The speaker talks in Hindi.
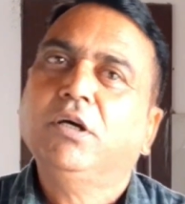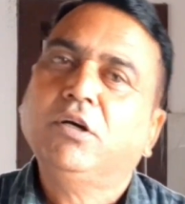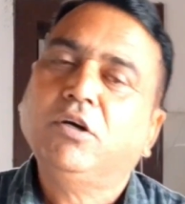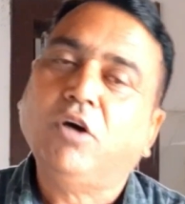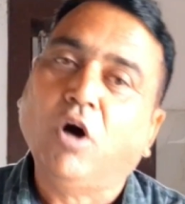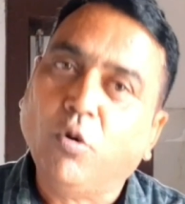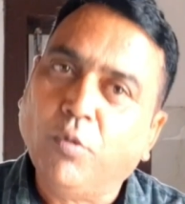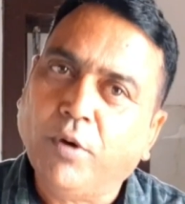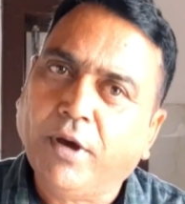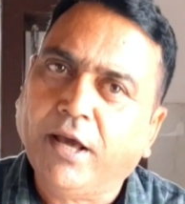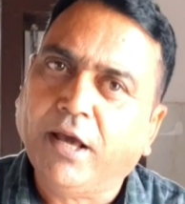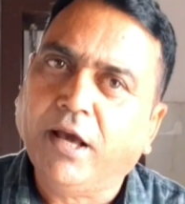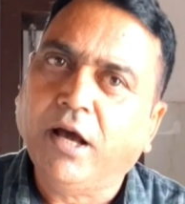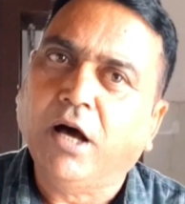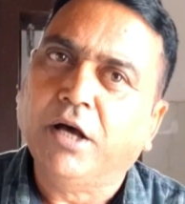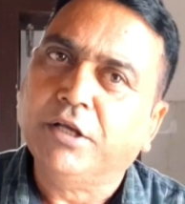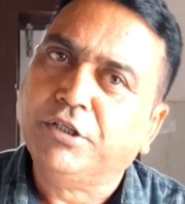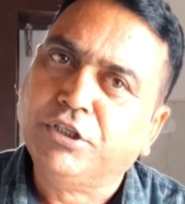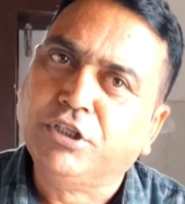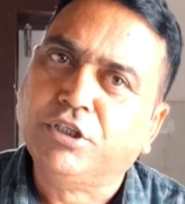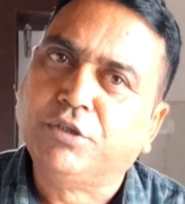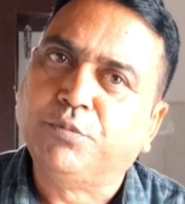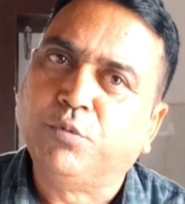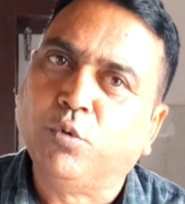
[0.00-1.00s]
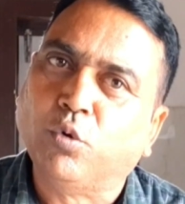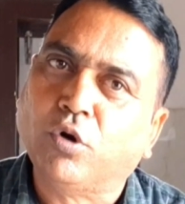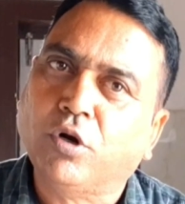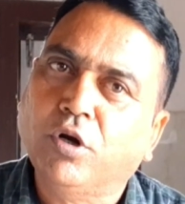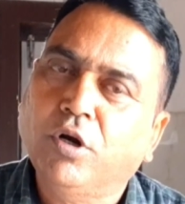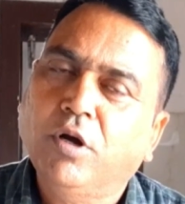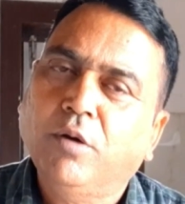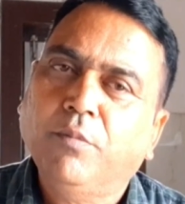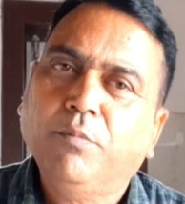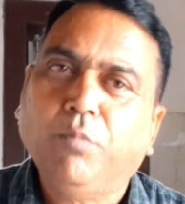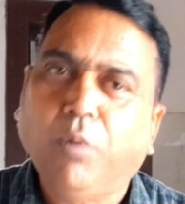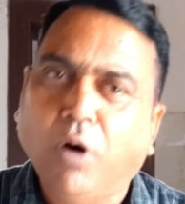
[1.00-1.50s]
गांव है अजीज़पुर
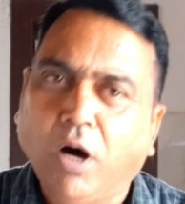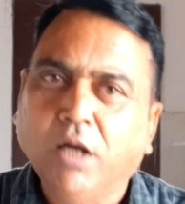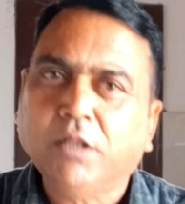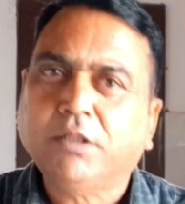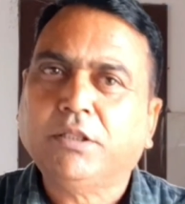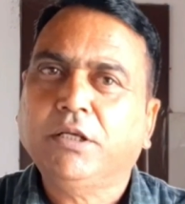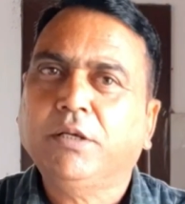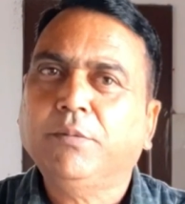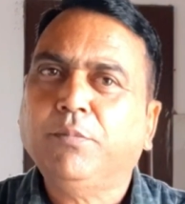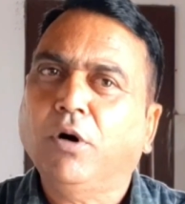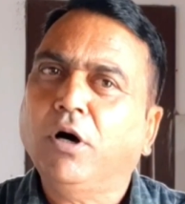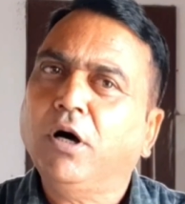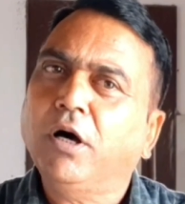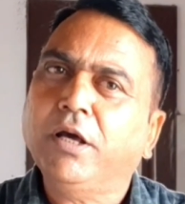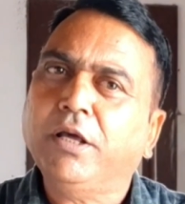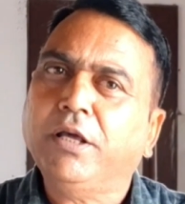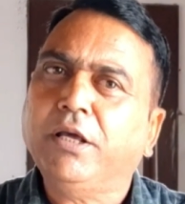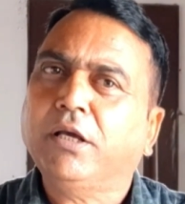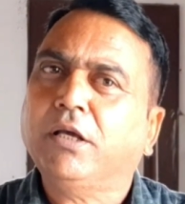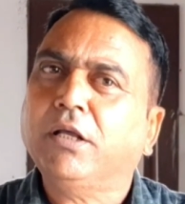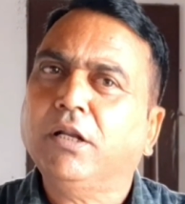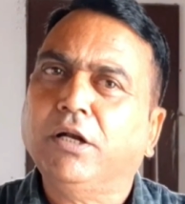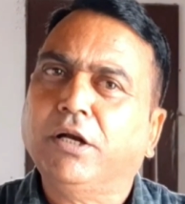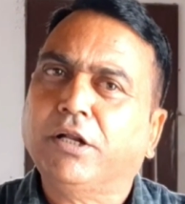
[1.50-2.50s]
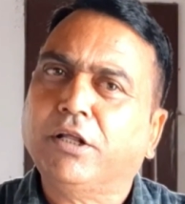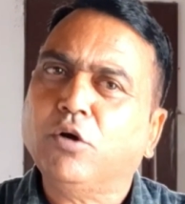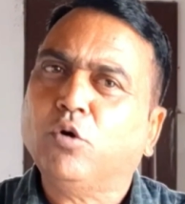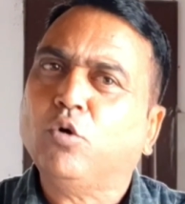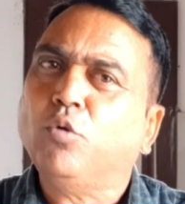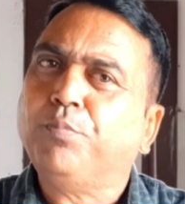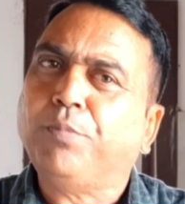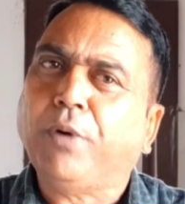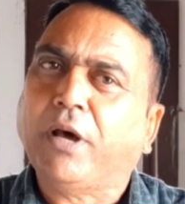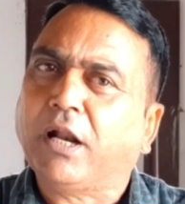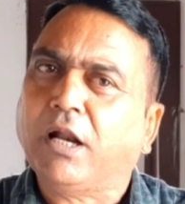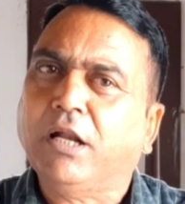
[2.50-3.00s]
वहाँ थी वहाँ एक लड़के
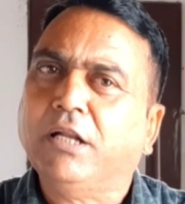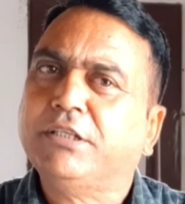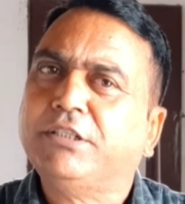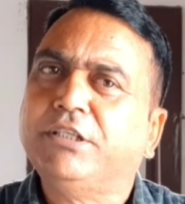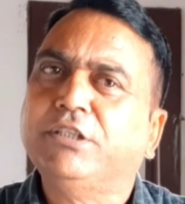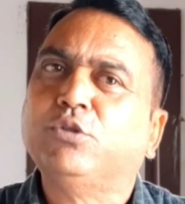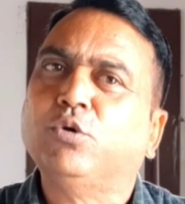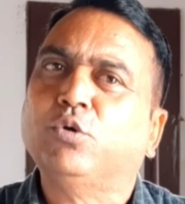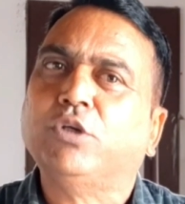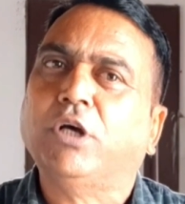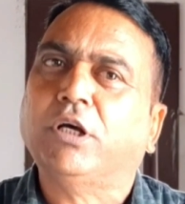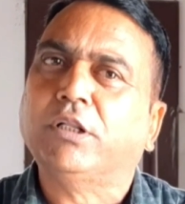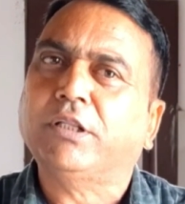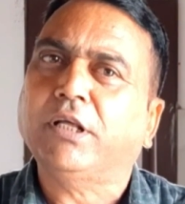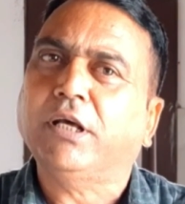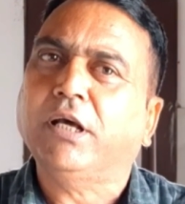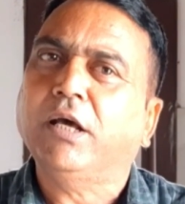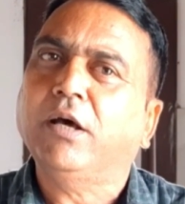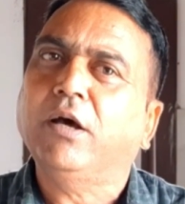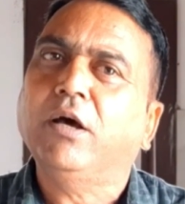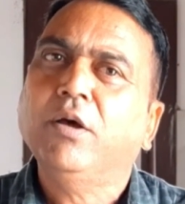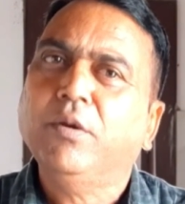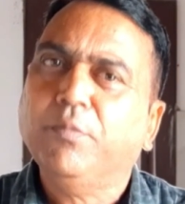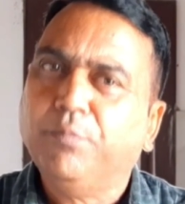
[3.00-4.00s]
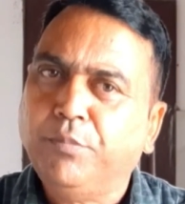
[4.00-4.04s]
को पैरालिसिस हो जाता है